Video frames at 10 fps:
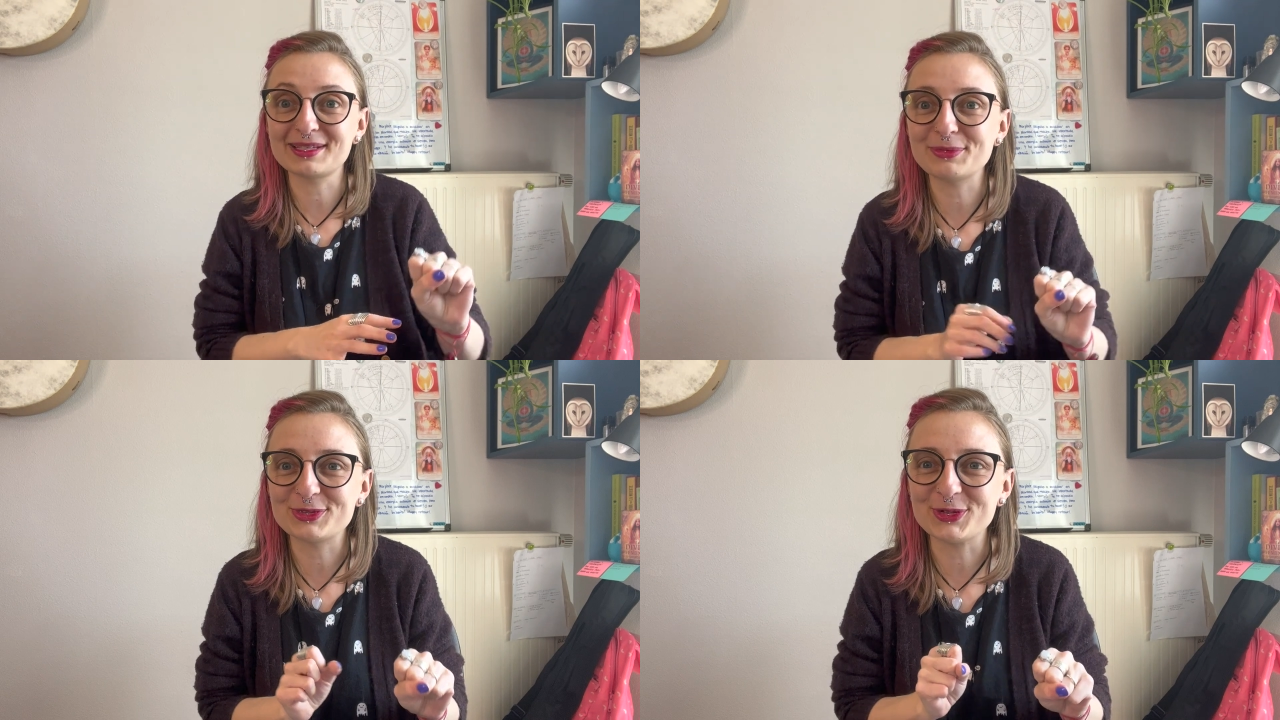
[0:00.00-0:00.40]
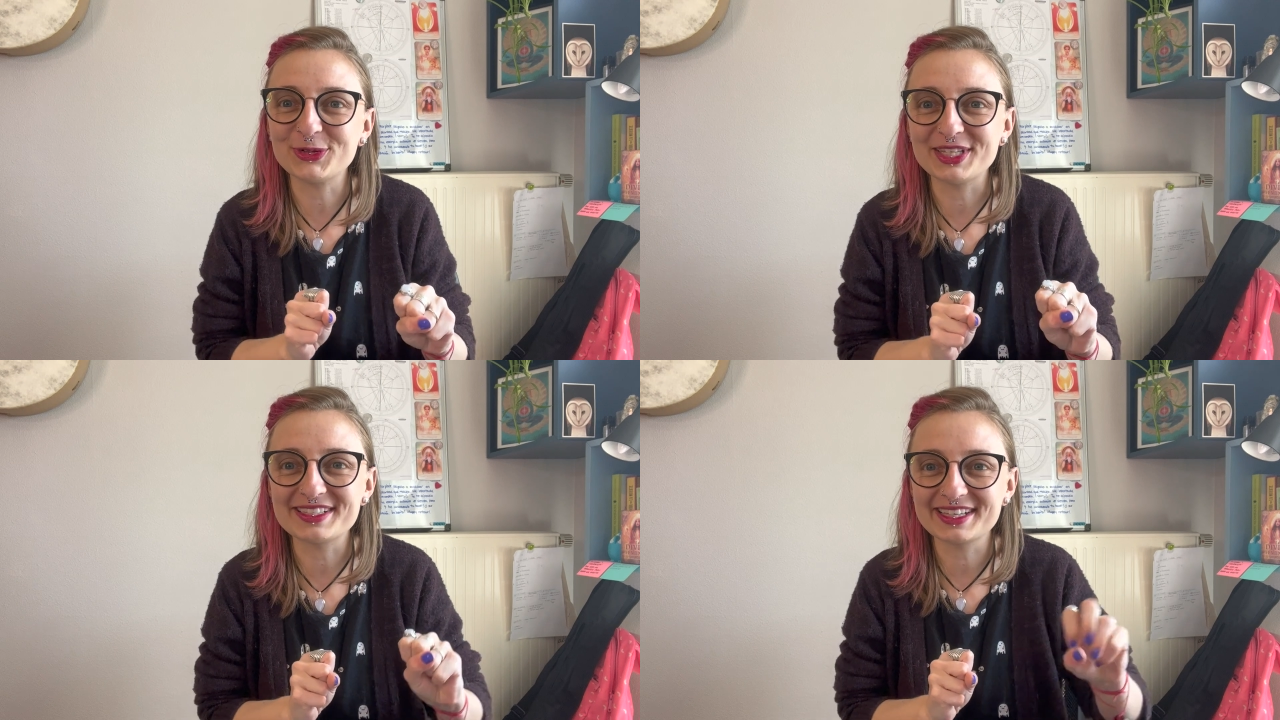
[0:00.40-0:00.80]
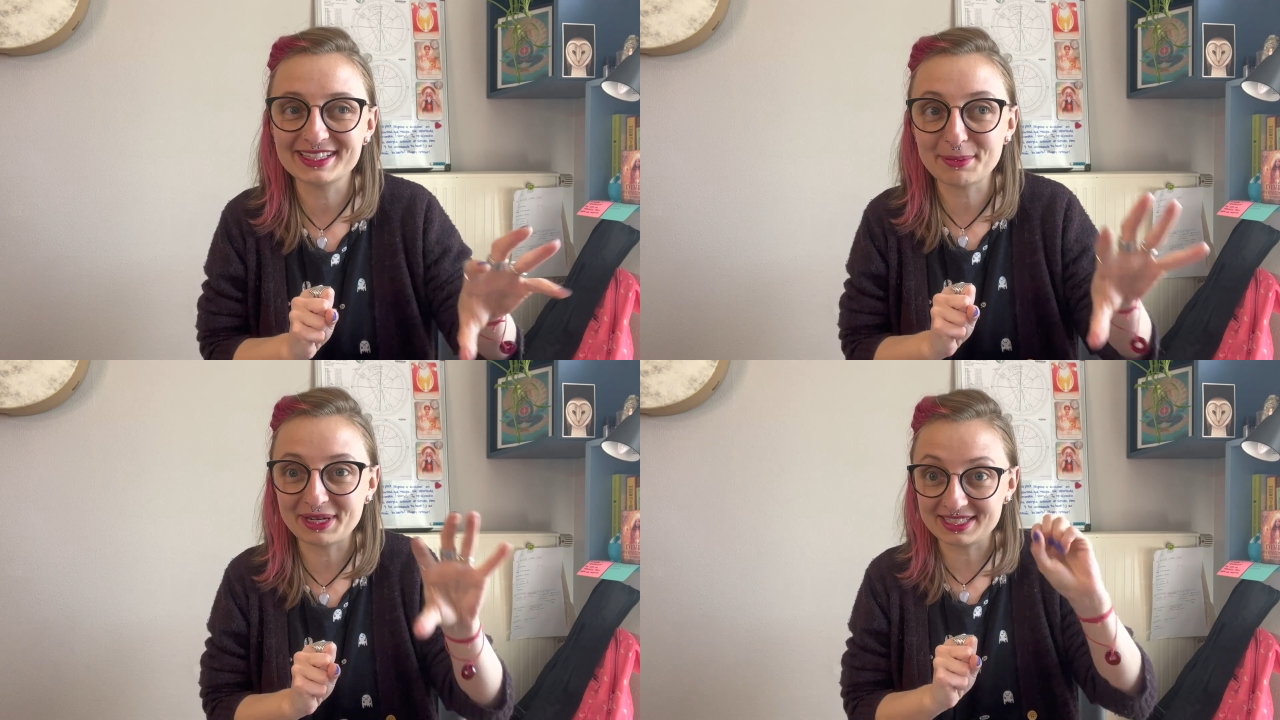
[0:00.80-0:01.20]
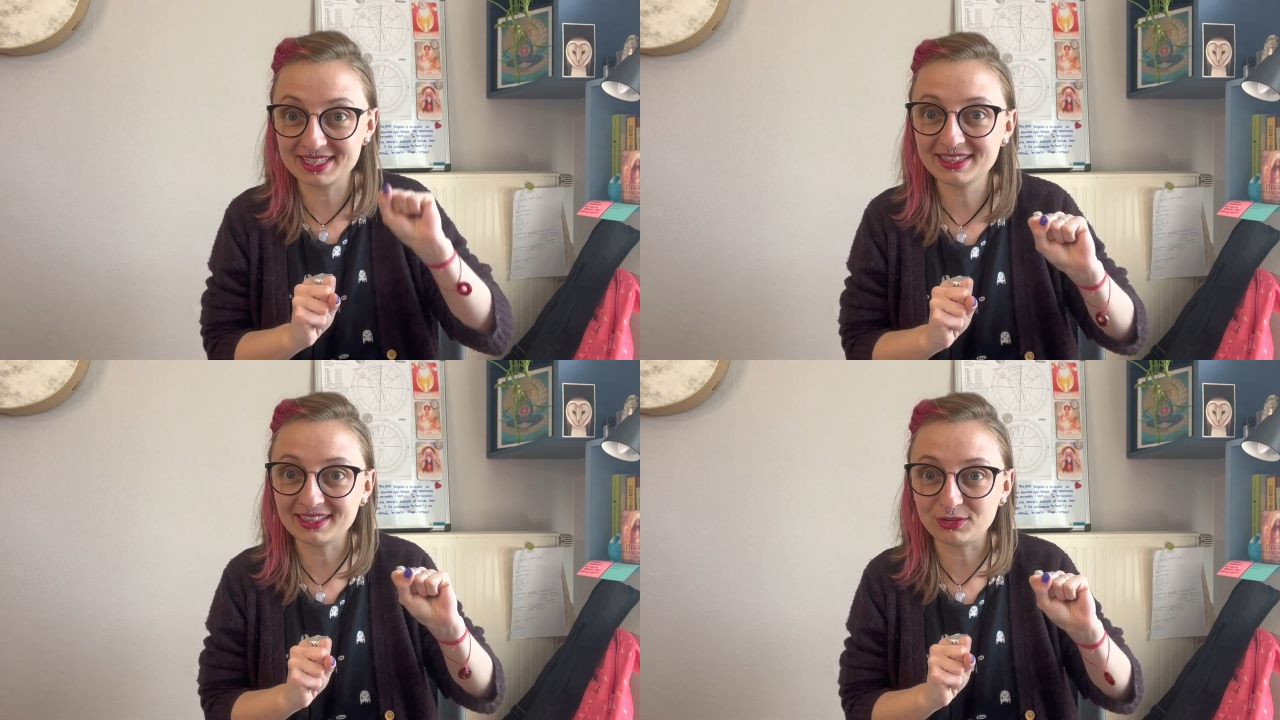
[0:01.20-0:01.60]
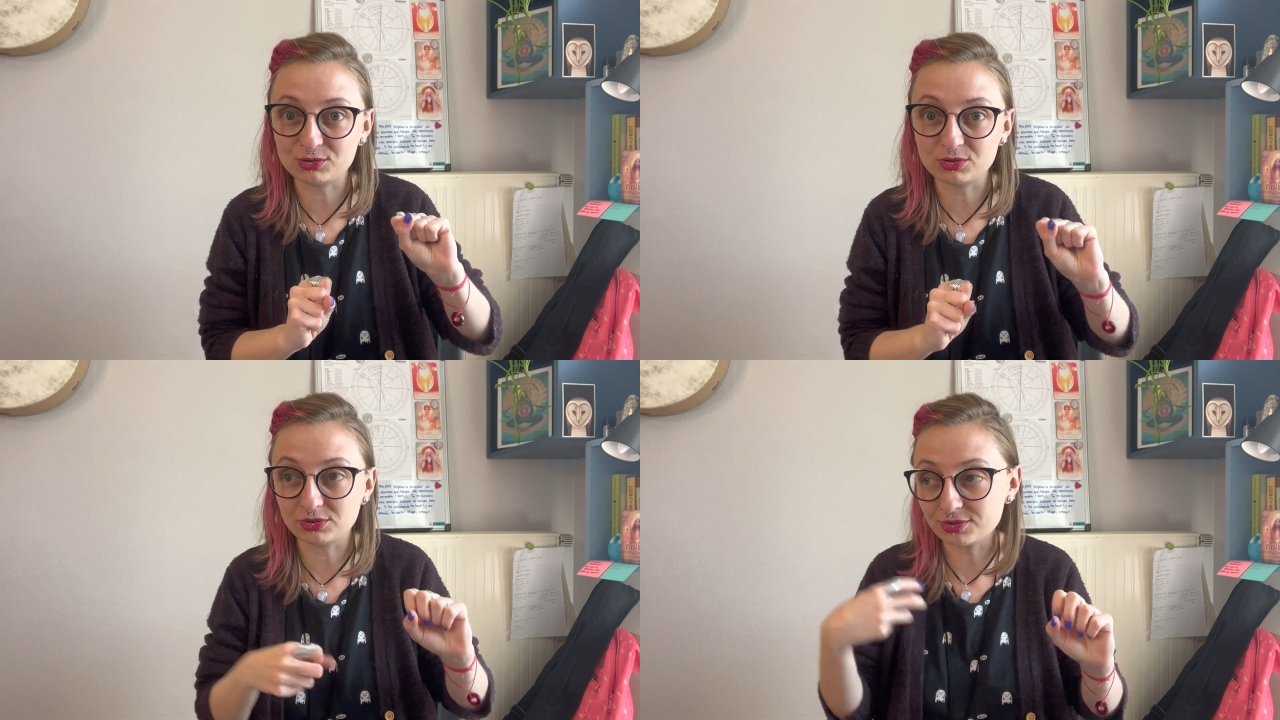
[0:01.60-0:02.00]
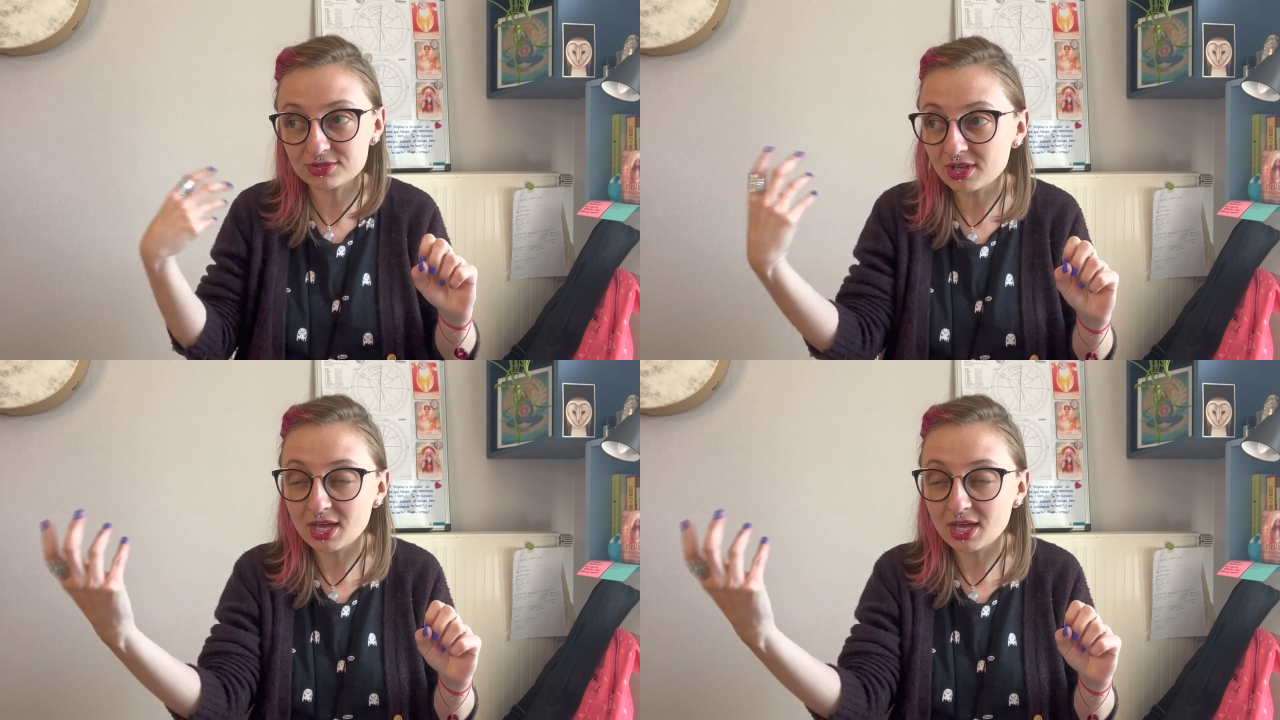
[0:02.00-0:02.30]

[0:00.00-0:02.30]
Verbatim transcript: emociones que se presentan a nosotros